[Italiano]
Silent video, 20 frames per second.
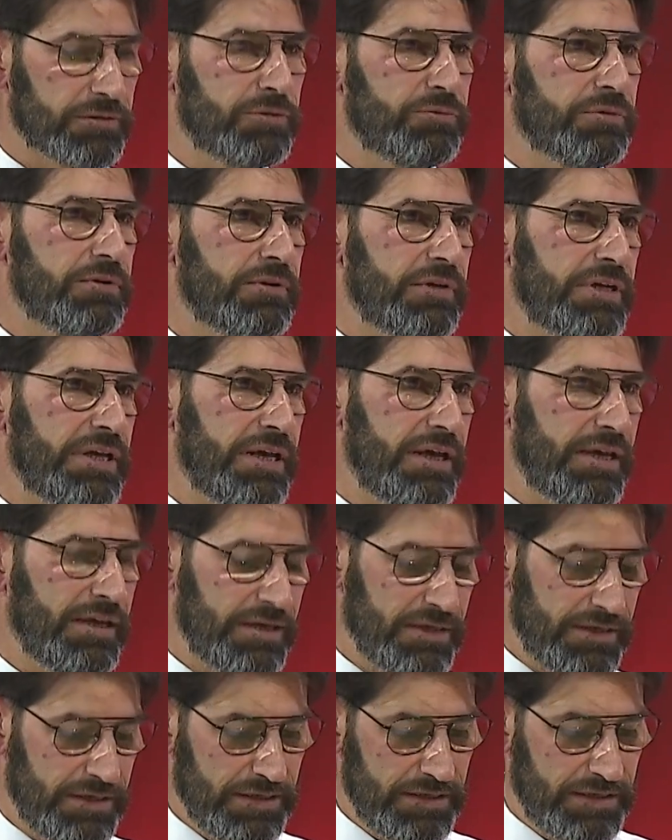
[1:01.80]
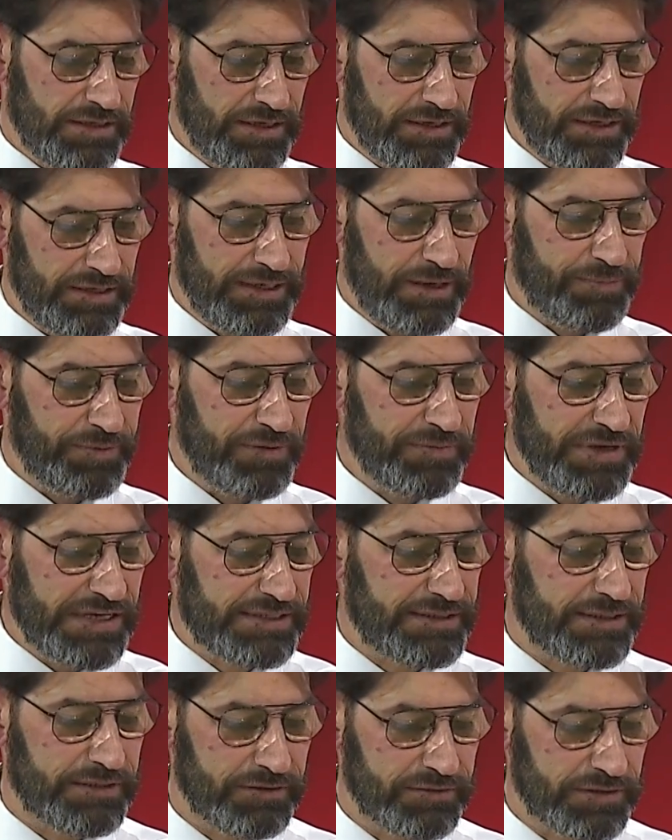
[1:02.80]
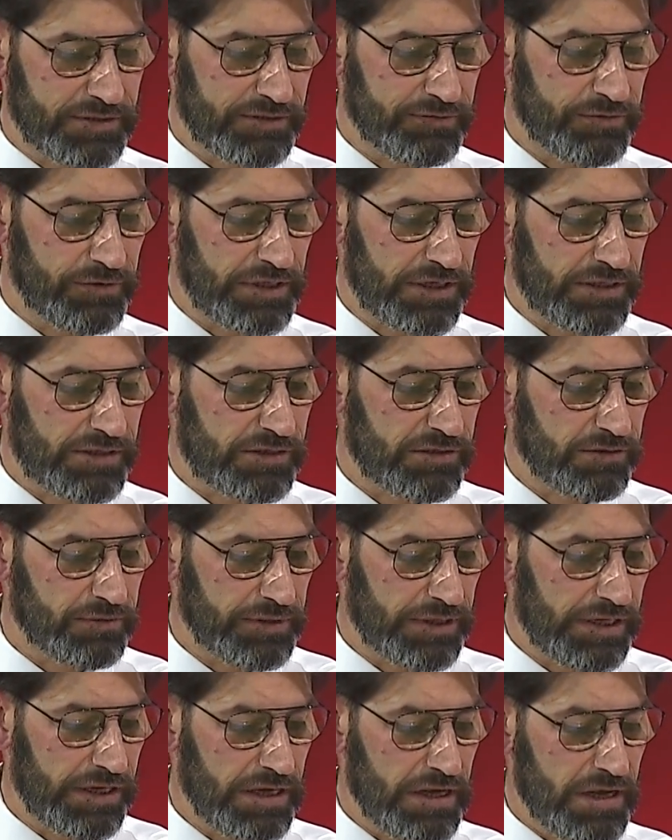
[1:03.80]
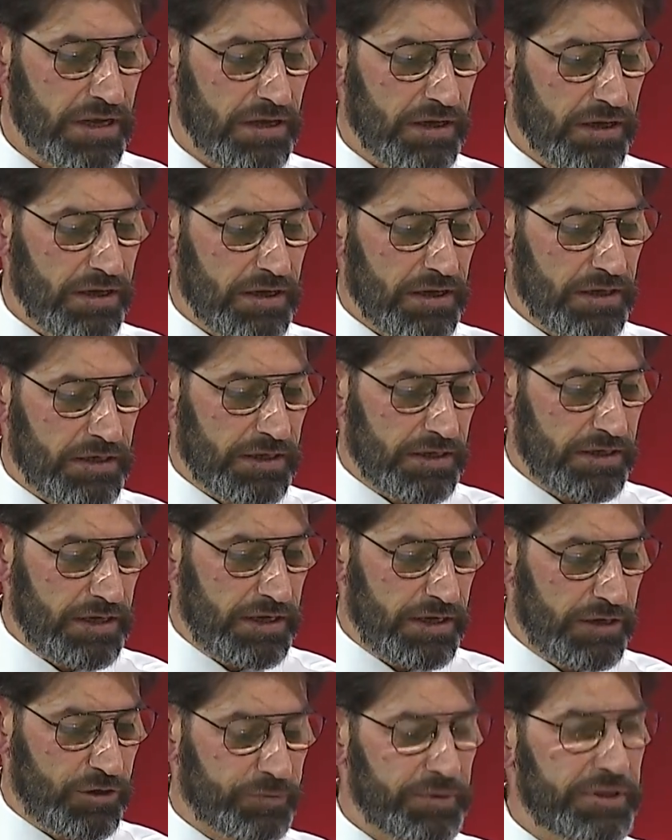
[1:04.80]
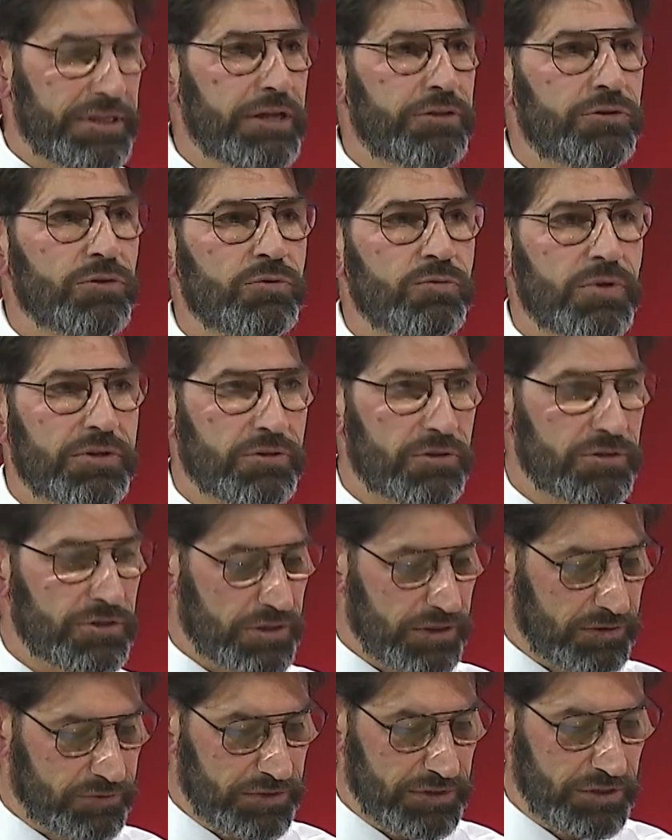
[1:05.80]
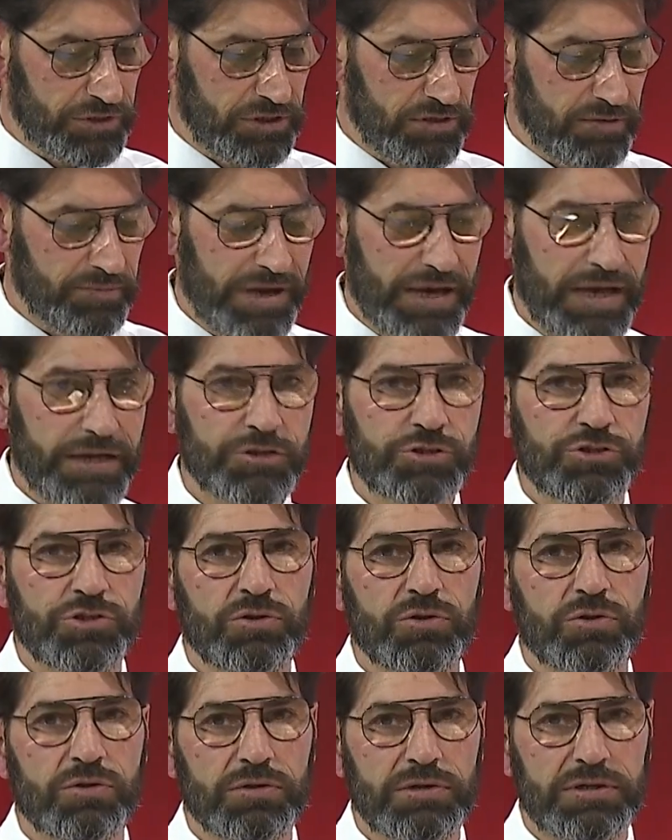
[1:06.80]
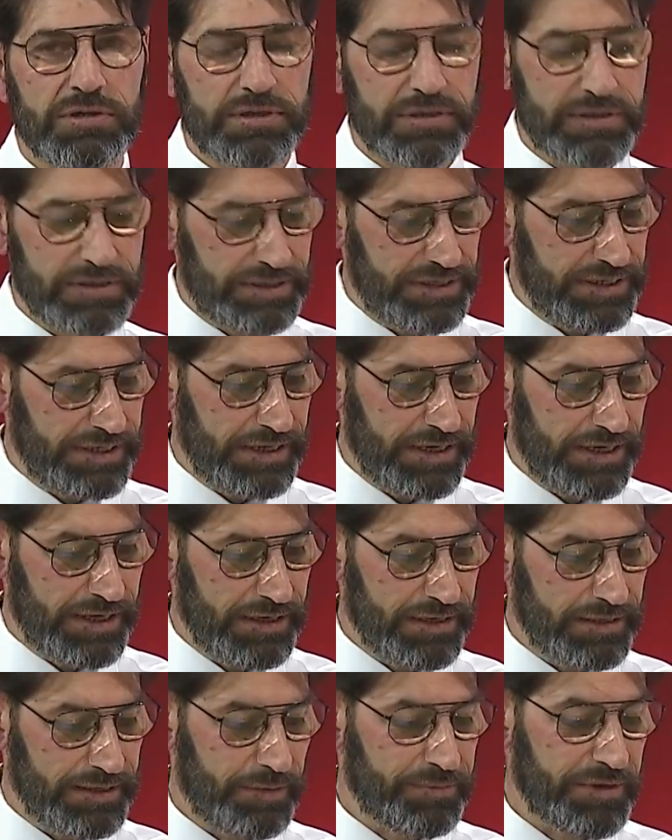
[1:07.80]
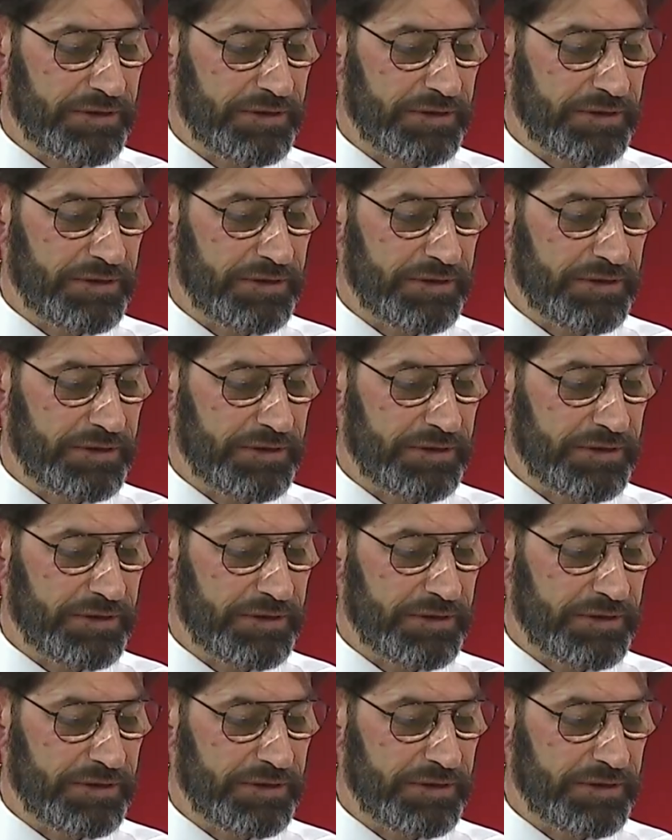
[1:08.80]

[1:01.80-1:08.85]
di quello che è il, la premessa di queste votazioni. E come detto il 14 e il 15 di maggio eh, la, la,